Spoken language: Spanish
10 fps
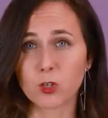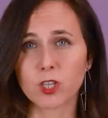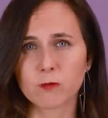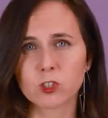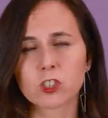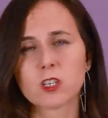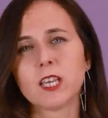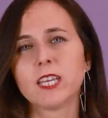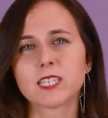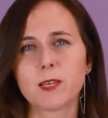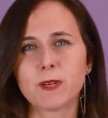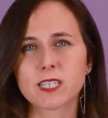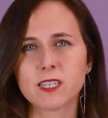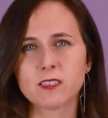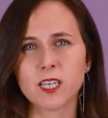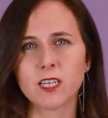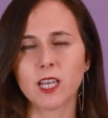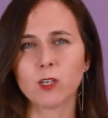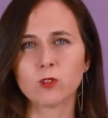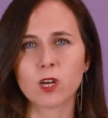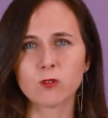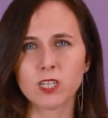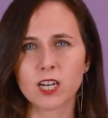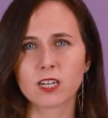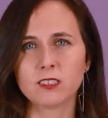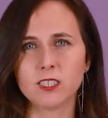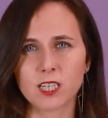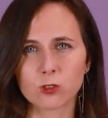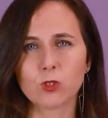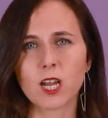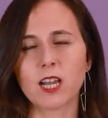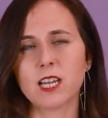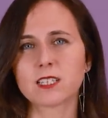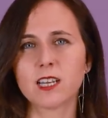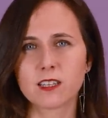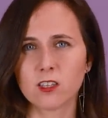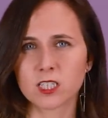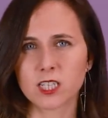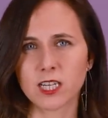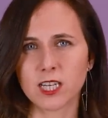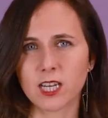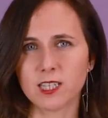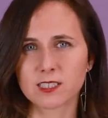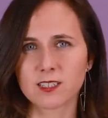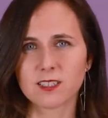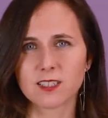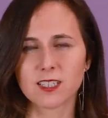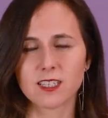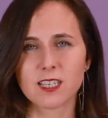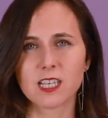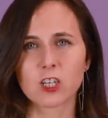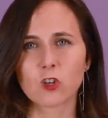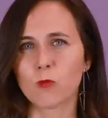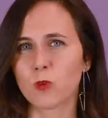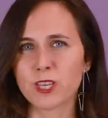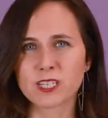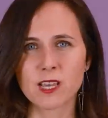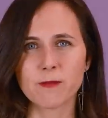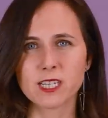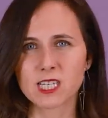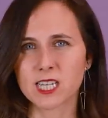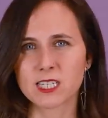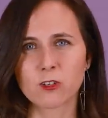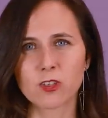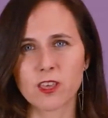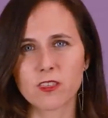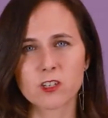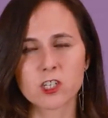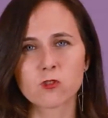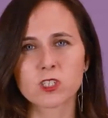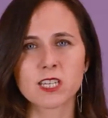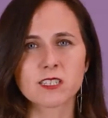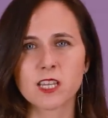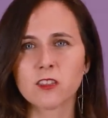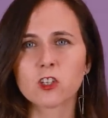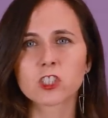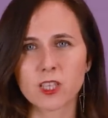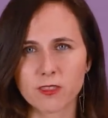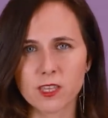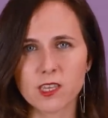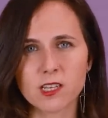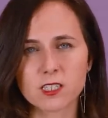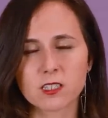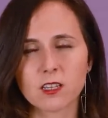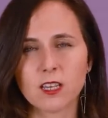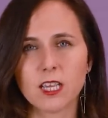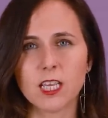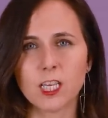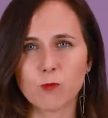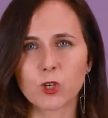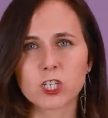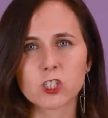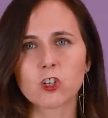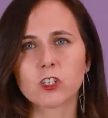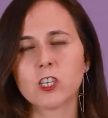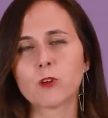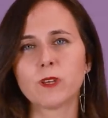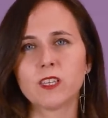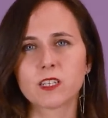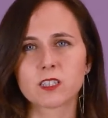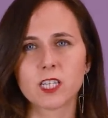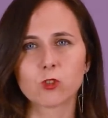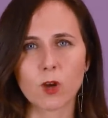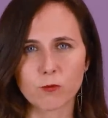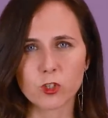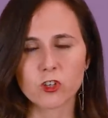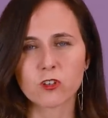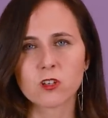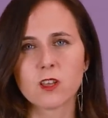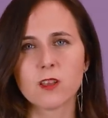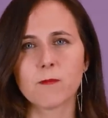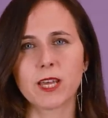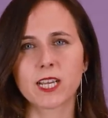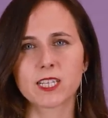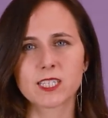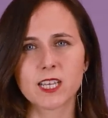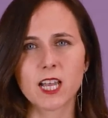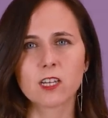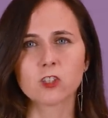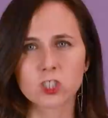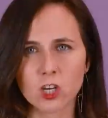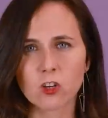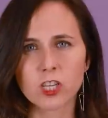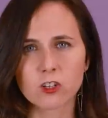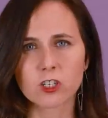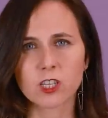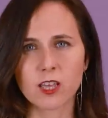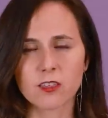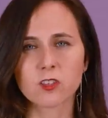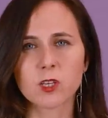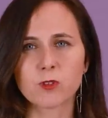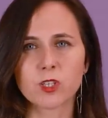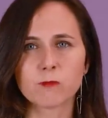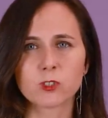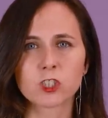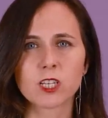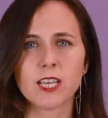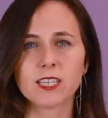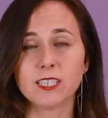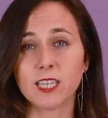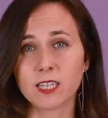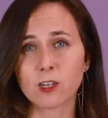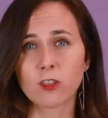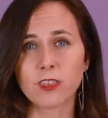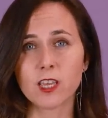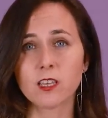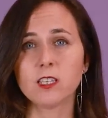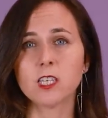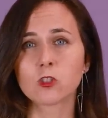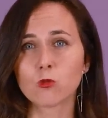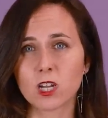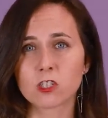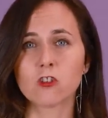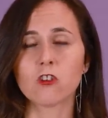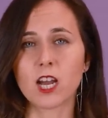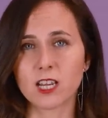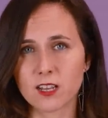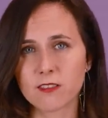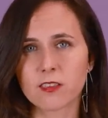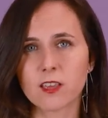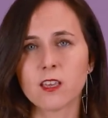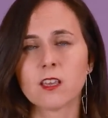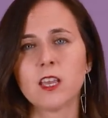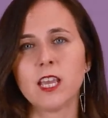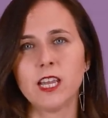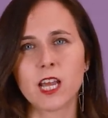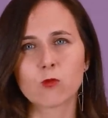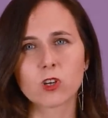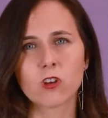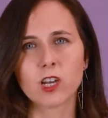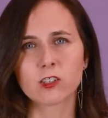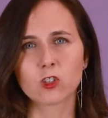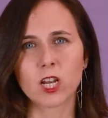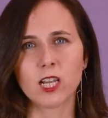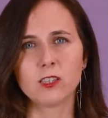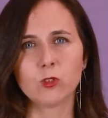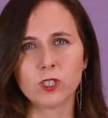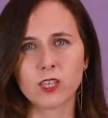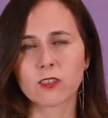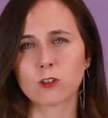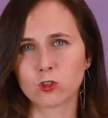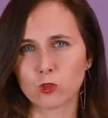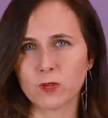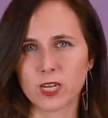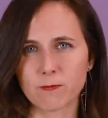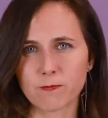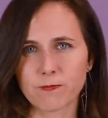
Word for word: Podemos se presenten en una única candidatura a las elecciones generales. Como bien sabéis, las negociaciones no están siendo sencillas y por eso quiero pedirte tu apoyo para que sea el Consejo de Coordinación de Podemos quien negocie y, en su caso, alcance el acuerdo electoral de unidad con Sumar,